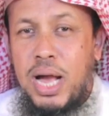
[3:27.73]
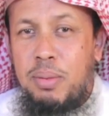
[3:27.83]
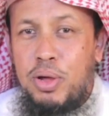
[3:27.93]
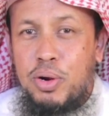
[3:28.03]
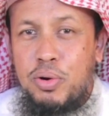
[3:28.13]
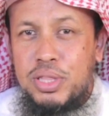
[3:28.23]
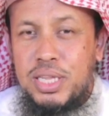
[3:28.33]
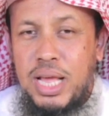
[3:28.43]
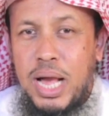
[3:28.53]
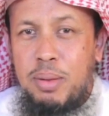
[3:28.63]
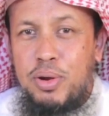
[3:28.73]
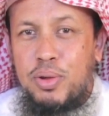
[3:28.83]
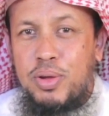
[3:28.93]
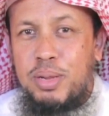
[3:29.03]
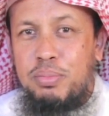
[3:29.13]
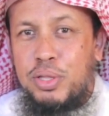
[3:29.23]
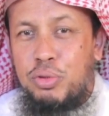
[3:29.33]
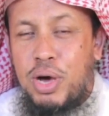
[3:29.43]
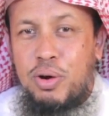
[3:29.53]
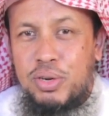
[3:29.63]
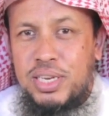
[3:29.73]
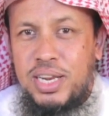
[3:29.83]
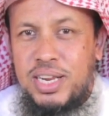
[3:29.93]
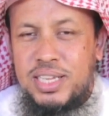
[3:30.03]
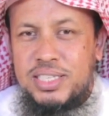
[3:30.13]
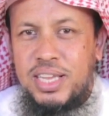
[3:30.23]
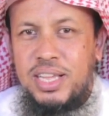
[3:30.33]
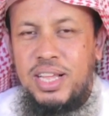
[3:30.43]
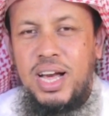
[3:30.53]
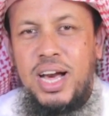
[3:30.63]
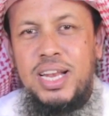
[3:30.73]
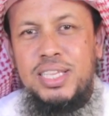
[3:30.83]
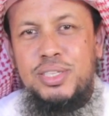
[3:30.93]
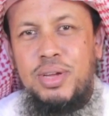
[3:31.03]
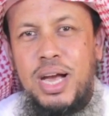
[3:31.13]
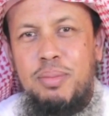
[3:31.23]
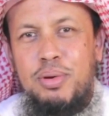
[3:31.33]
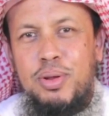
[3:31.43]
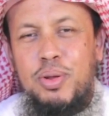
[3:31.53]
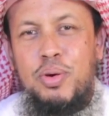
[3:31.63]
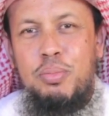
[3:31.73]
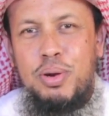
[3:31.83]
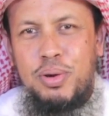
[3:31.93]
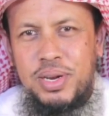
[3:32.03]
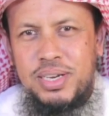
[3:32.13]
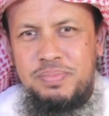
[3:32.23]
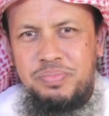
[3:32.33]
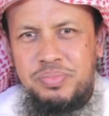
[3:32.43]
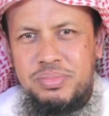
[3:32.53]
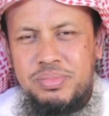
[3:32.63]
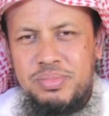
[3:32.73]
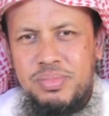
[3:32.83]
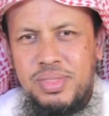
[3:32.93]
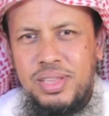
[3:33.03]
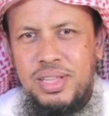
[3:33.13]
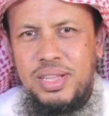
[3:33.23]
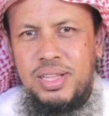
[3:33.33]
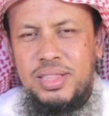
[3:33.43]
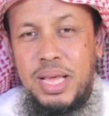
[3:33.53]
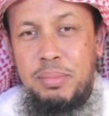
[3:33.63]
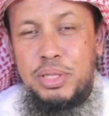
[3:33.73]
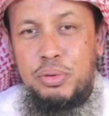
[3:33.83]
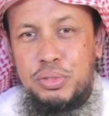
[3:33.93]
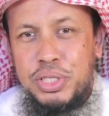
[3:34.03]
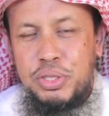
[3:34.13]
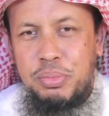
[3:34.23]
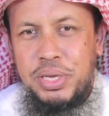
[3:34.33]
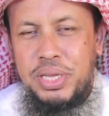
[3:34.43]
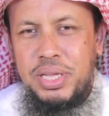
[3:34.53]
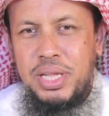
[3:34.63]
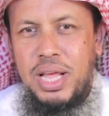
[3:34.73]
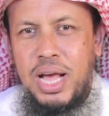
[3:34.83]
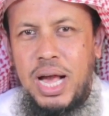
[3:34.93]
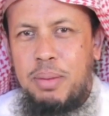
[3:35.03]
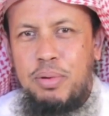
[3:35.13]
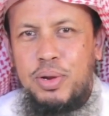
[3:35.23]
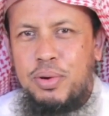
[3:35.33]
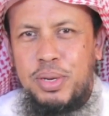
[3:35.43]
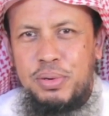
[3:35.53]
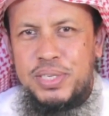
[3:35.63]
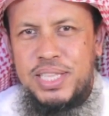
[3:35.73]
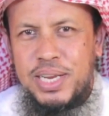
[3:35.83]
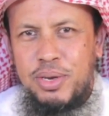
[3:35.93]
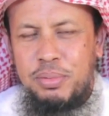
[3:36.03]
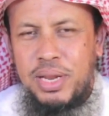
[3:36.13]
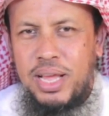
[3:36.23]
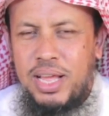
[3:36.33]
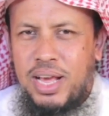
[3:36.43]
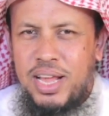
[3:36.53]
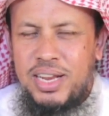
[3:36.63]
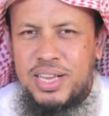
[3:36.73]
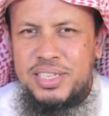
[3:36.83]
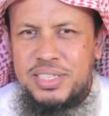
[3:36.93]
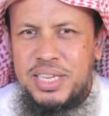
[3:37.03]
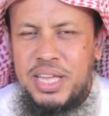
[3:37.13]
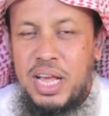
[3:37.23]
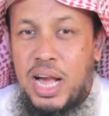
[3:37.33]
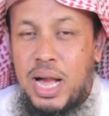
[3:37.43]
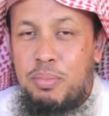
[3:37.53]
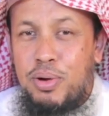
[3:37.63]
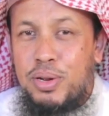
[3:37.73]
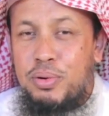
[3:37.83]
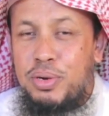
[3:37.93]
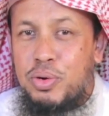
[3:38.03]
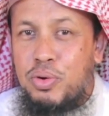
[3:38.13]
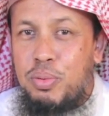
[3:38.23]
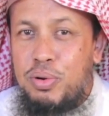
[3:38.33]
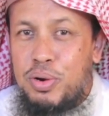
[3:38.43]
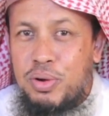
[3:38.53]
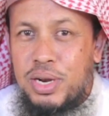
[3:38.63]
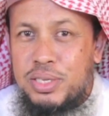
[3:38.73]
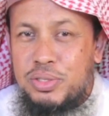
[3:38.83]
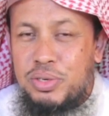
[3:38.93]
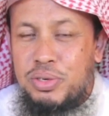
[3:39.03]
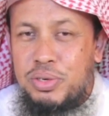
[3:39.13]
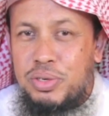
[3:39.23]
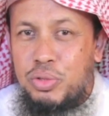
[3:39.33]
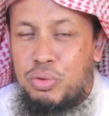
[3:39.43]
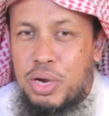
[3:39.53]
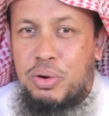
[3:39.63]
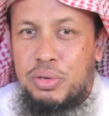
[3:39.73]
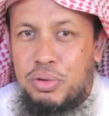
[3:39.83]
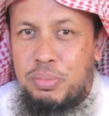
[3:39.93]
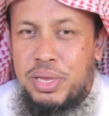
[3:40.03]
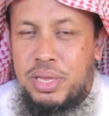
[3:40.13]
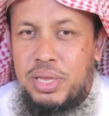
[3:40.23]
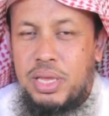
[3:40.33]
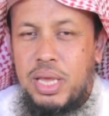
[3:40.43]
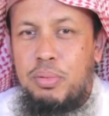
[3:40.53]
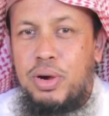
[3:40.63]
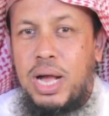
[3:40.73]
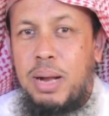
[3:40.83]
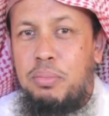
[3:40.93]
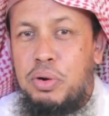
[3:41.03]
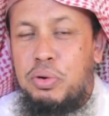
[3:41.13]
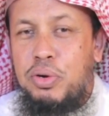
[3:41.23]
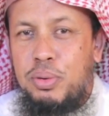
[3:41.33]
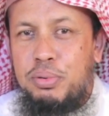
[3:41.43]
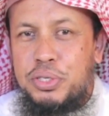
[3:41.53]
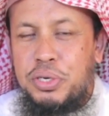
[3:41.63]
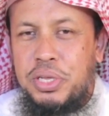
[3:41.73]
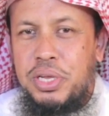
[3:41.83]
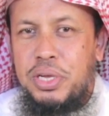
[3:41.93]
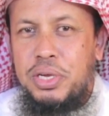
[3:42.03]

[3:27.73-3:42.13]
আমল করতেন আমল করার পরে দোয়া করতেন আল্লাহর কাছে আল্লাহ যেন আমলগুলি কবুল করেন তাই আমাদের উচিত হবে আমল করে বসে থাকলে হবে না আল্লাহর কাছে আমলগুলি কবুল করার জন্য দোয়া করতে হবে এবং আমলগুলি অবশ্যই